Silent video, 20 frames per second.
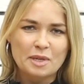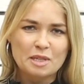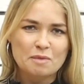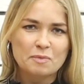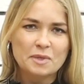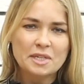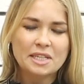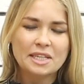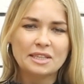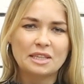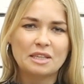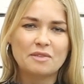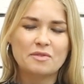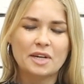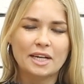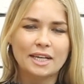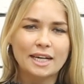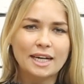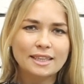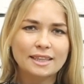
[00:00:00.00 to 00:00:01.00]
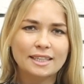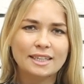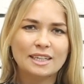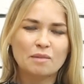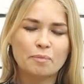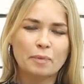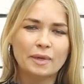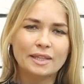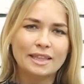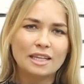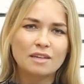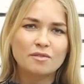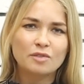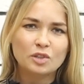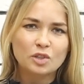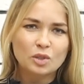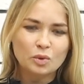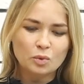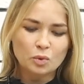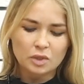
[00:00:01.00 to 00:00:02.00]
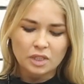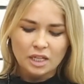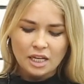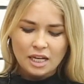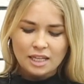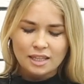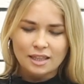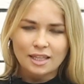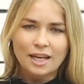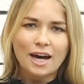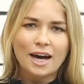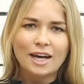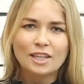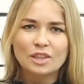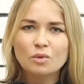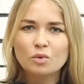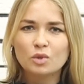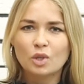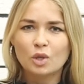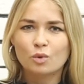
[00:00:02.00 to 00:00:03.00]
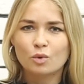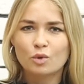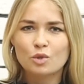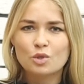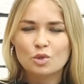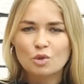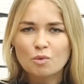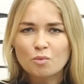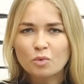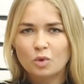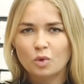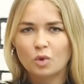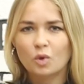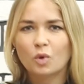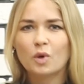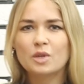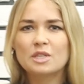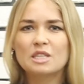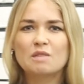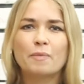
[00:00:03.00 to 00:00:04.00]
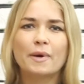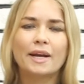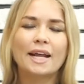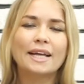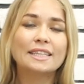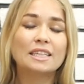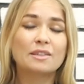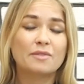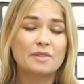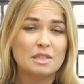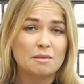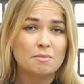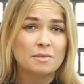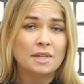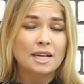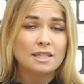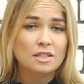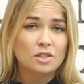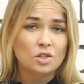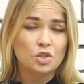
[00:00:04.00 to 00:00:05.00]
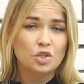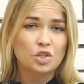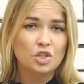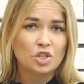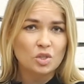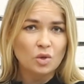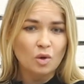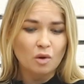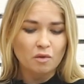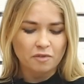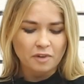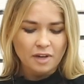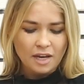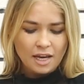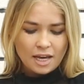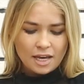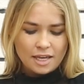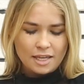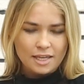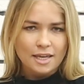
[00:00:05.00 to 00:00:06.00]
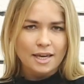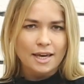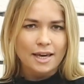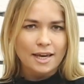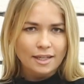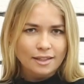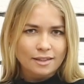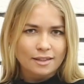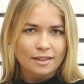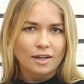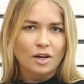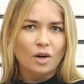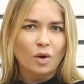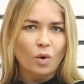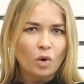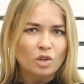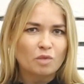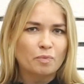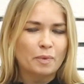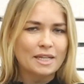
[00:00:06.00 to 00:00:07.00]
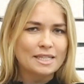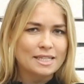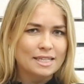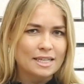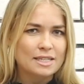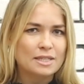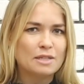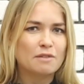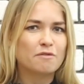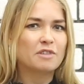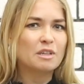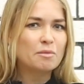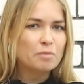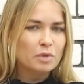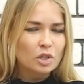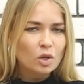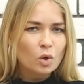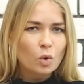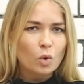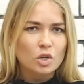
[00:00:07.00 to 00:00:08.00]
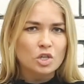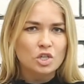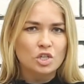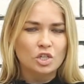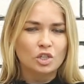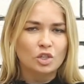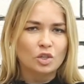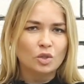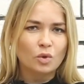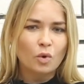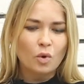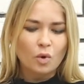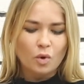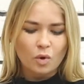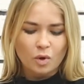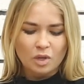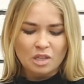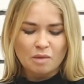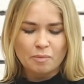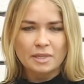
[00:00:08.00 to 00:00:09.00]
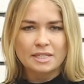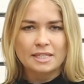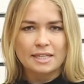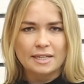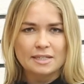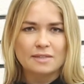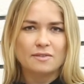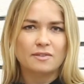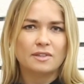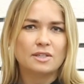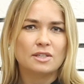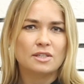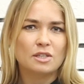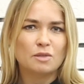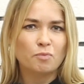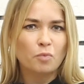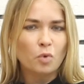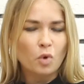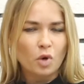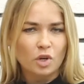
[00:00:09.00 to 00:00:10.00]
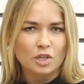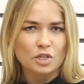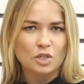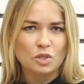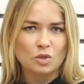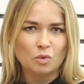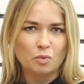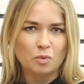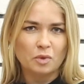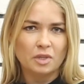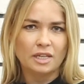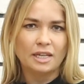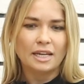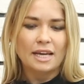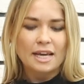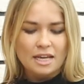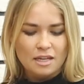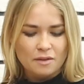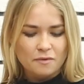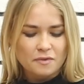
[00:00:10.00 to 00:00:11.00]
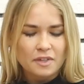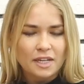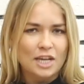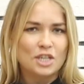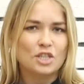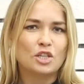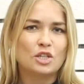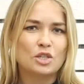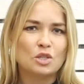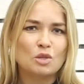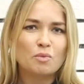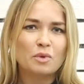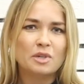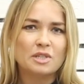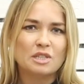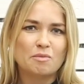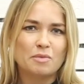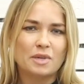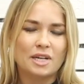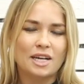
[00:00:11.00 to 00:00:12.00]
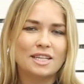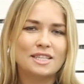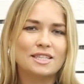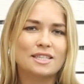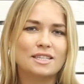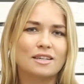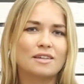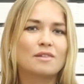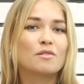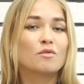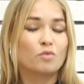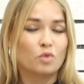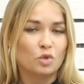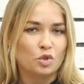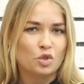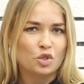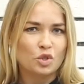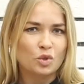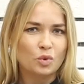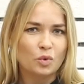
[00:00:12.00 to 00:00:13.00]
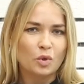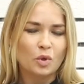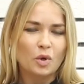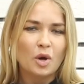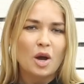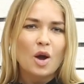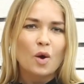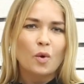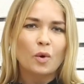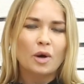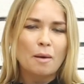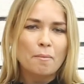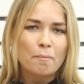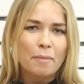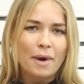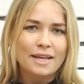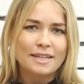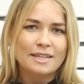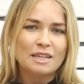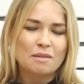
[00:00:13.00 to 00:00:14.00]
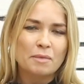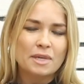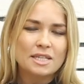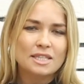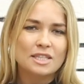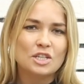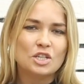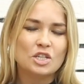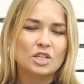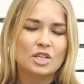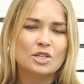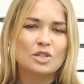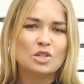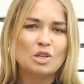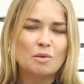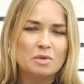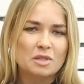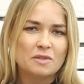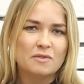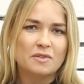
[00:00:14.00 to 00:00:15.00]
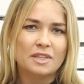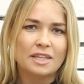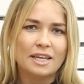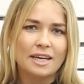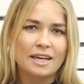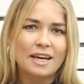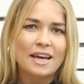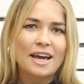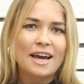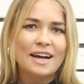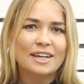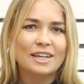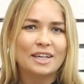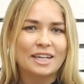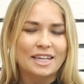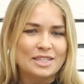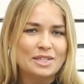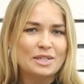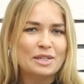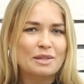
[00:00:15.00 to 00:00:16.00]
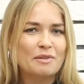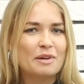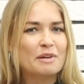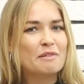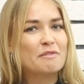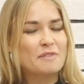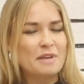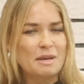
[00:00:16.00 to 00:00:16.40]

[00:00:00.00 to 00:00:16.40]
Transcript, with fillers: Hermes Birkin невероятно кропотливый труд. На одну такую сумку уходит порядка 18 часов, и это от процесса выбора кожи до непосредственно сбора сумки. Каждая сумка собирается вручную. У компании Hermes даже есть собственная крокодиловая